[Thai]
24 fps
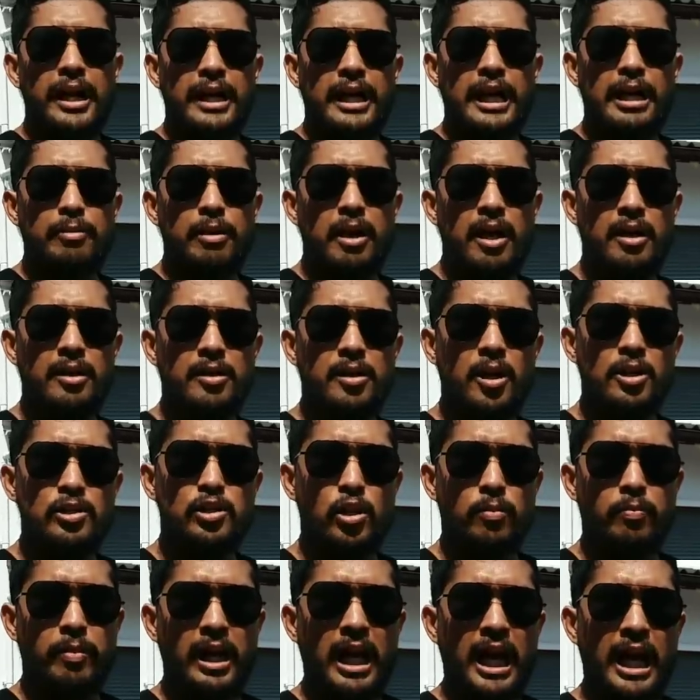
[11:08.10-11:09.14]
เคนะครับก็จ
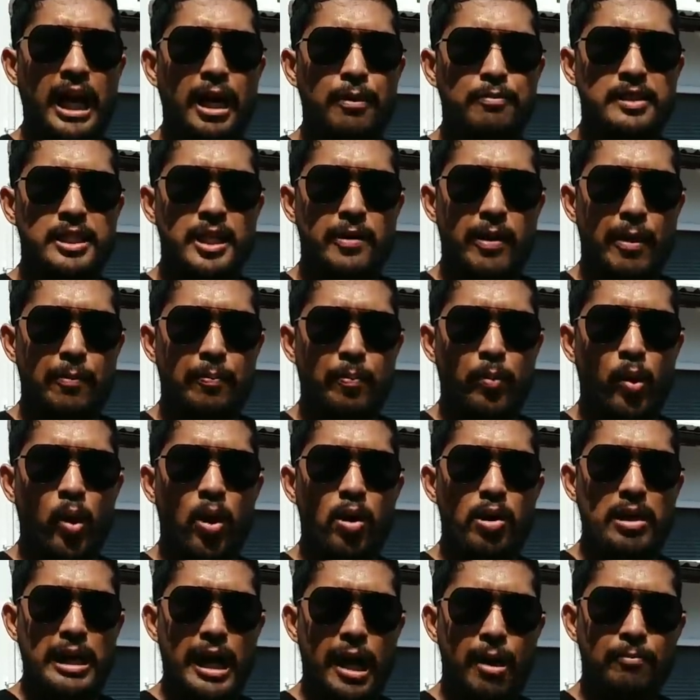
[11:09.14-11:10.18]
บไปแล้วครับสำหรับโปร
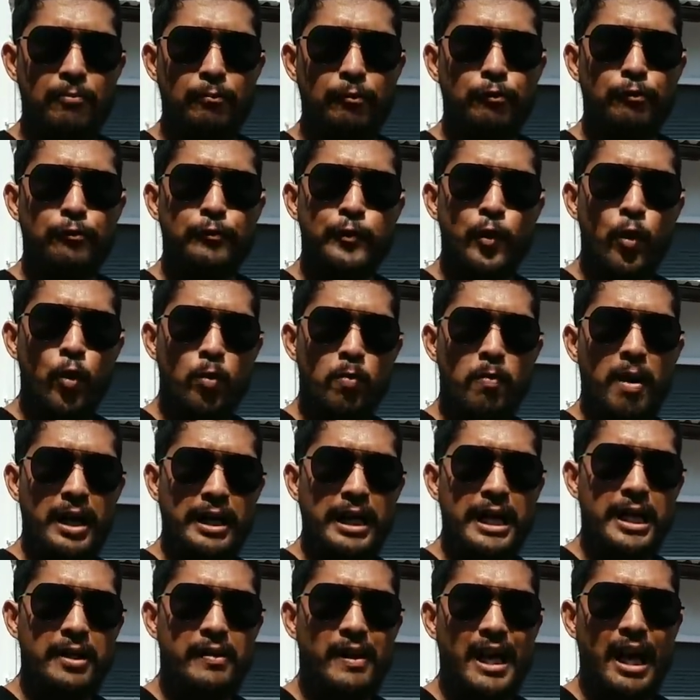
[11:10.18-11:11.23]
แกรม Full
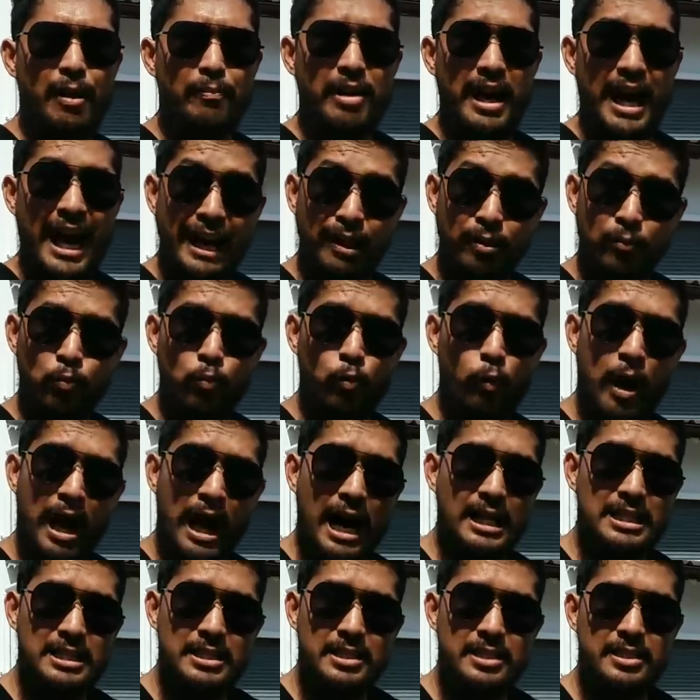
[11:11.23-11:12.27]
Body ระดับ
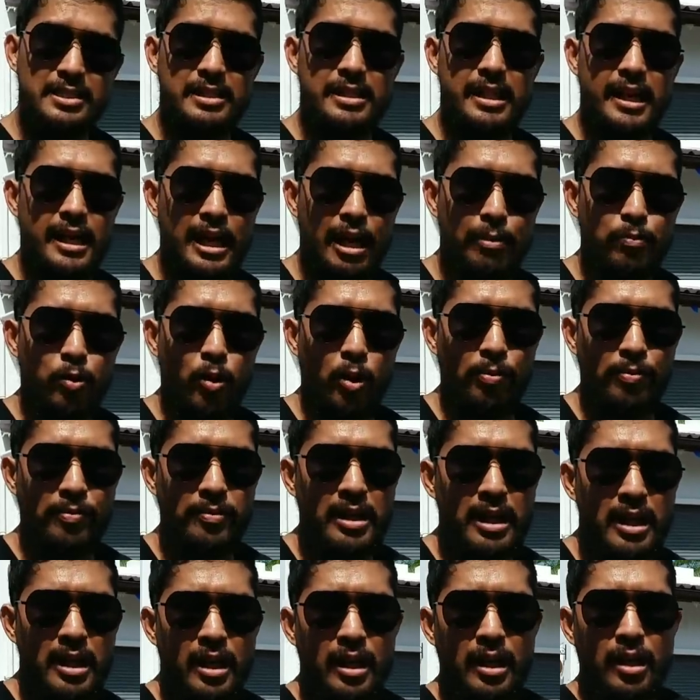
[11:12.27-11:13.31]
Advanced นะครับผม
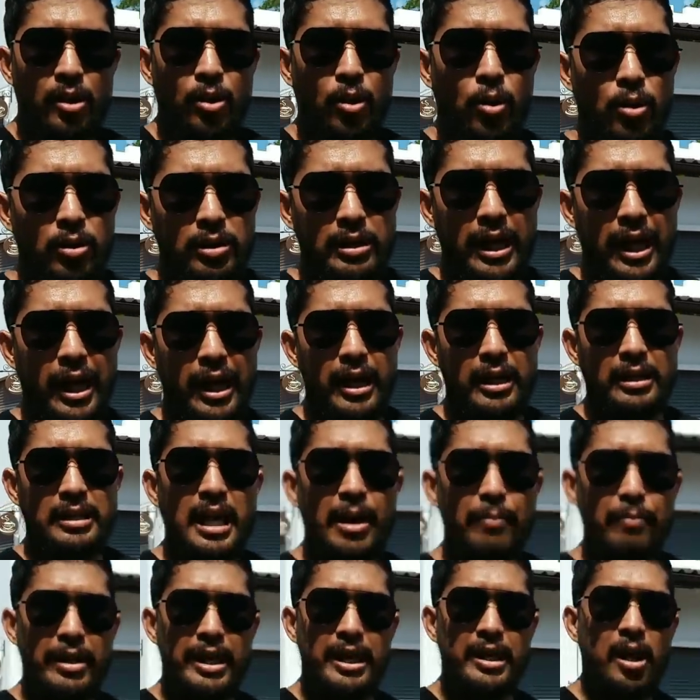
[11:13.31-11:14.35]
โอเค
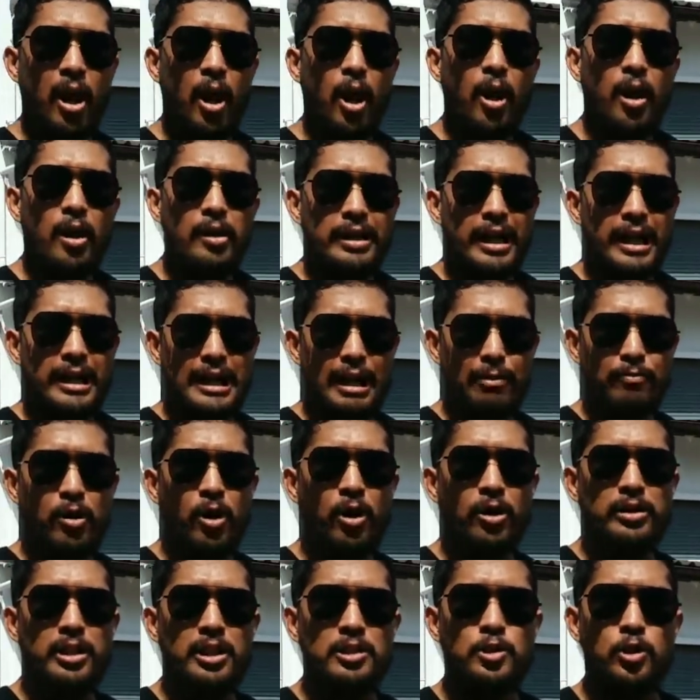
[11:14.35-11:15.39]
ถ้ามีข้อแนะนำข้
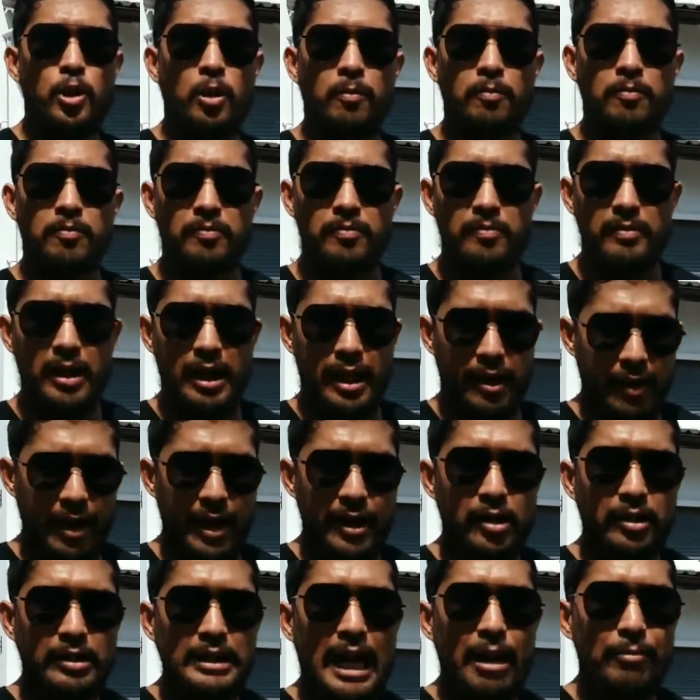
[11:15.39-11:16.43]
อติชมอะไร
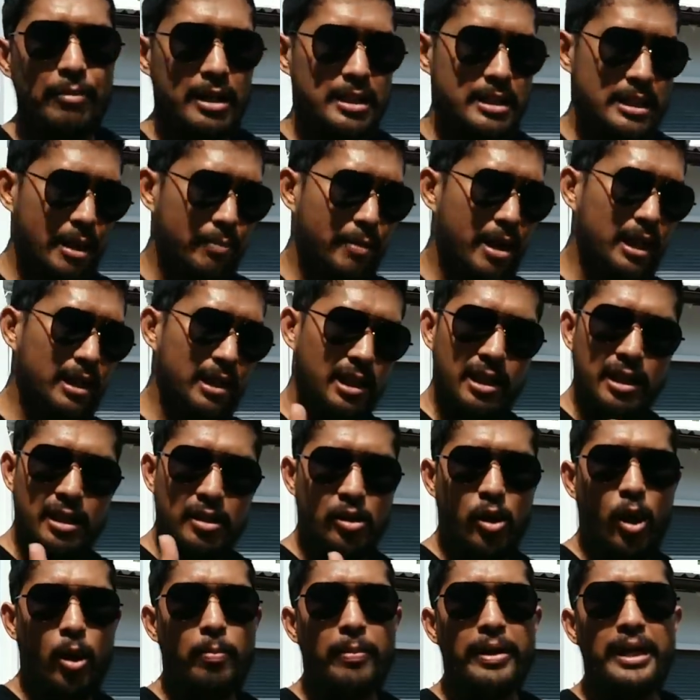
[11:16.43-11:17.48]
ก็ตามนะสามารถ
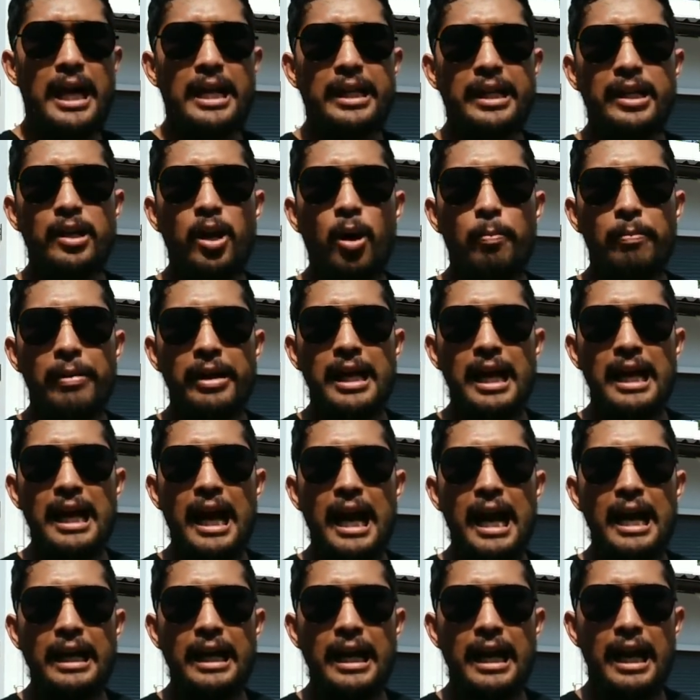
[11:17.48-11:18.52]
คอมเมนต์ได้ที่คอมเมนต์ด้าน
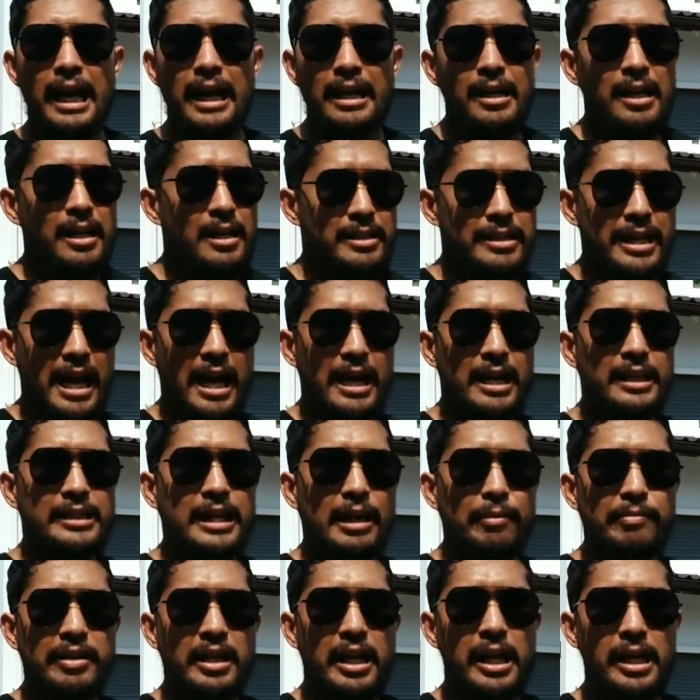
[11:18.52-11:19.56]
ล่างนะฮะอยากจะ
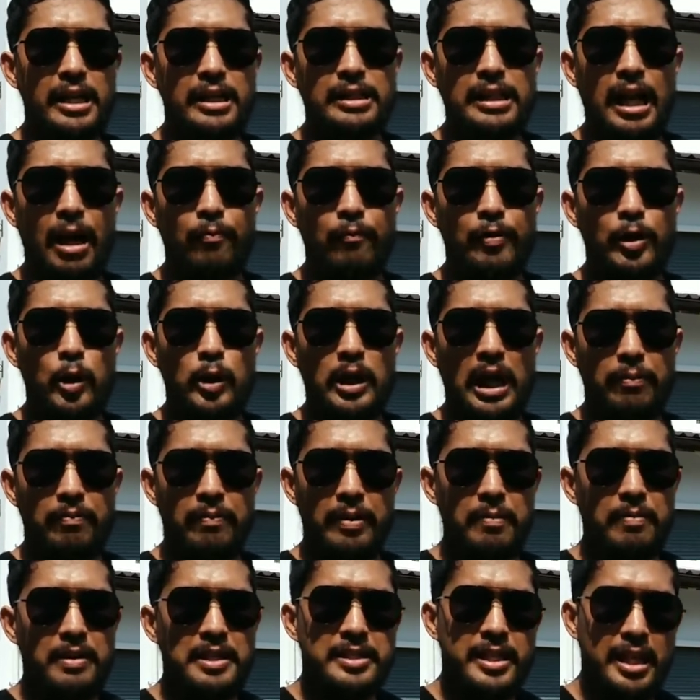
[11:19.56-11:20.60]
ให้ทำวิดีโอไหน
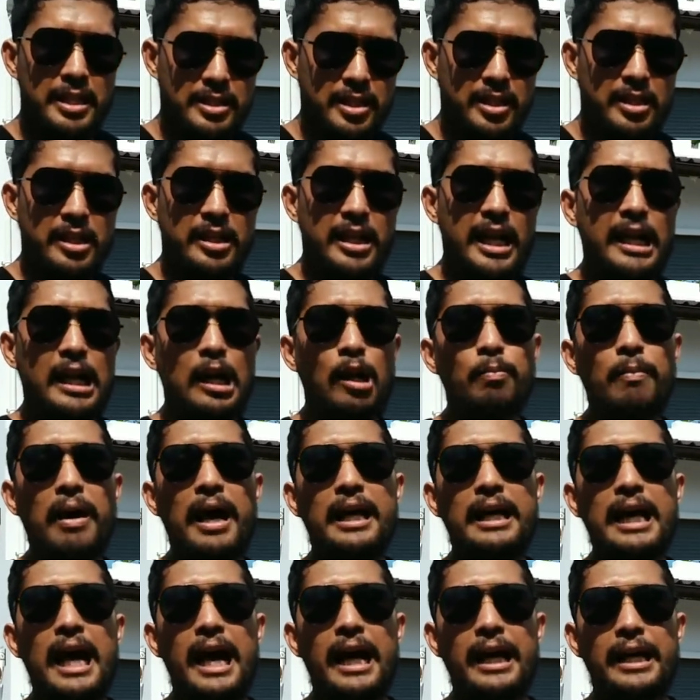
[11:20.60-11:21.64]
เป็นพิเศษเสนอแนะเข้ามา
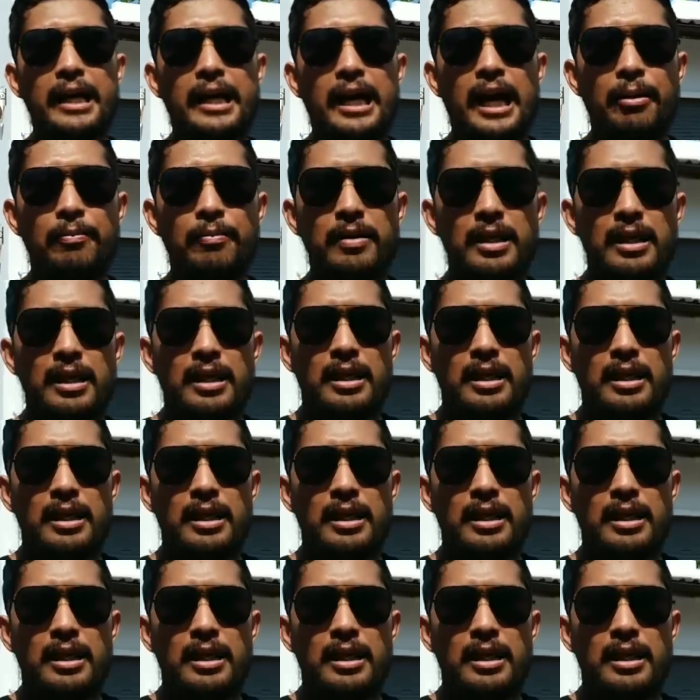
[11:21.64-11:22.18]
ได้นะครับ